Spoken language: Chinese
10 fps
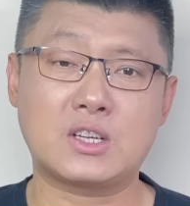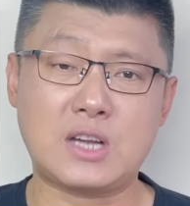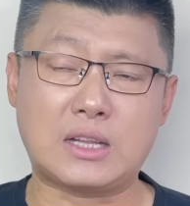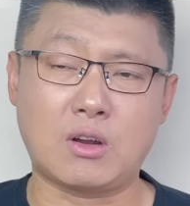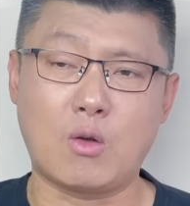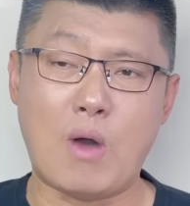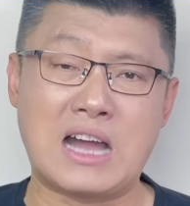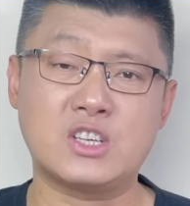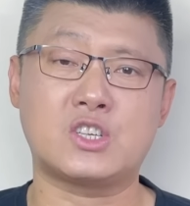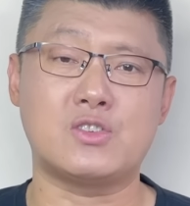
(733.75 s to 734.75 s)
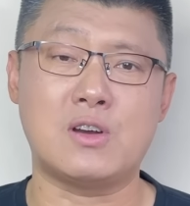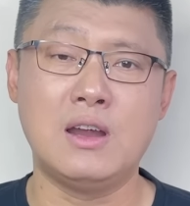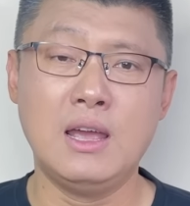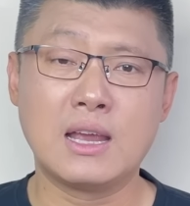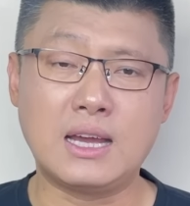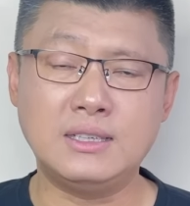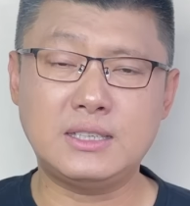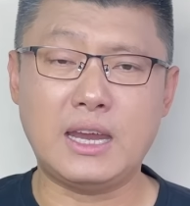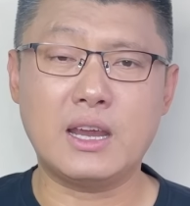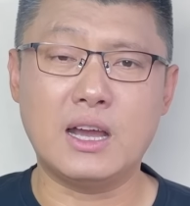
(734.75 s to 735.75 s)
沙特王室跟
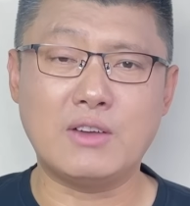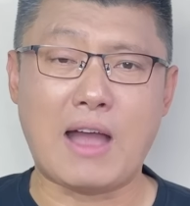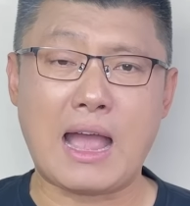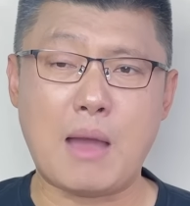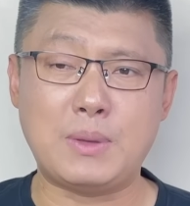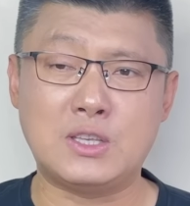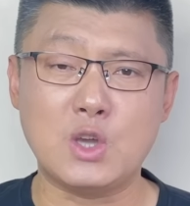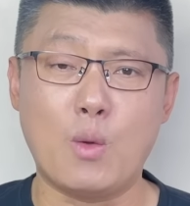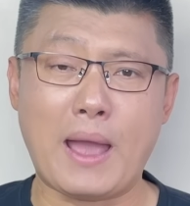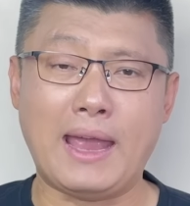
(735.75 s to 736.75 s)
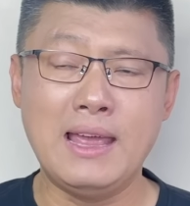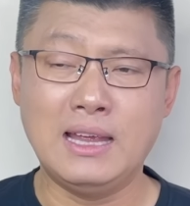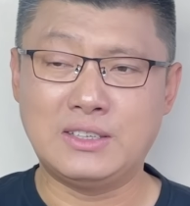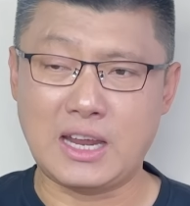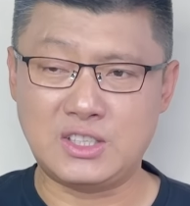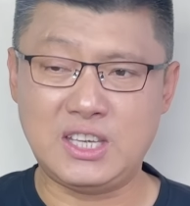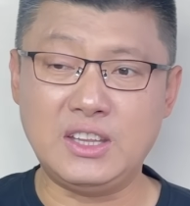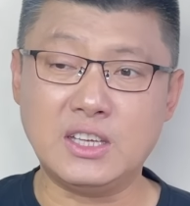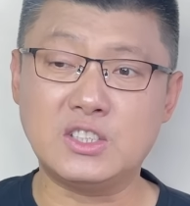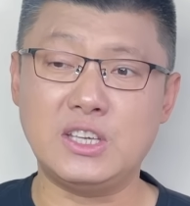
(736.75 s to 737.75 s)
这个瓦哈比教派这个
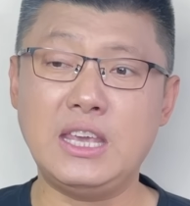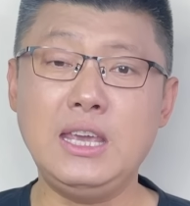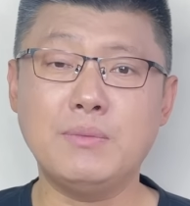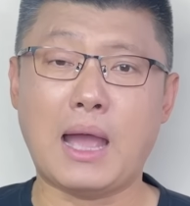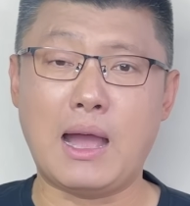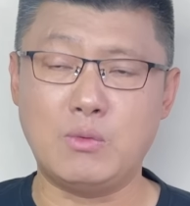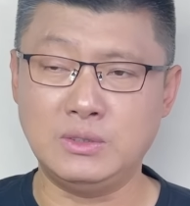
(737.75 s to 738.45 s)
签订协议啊，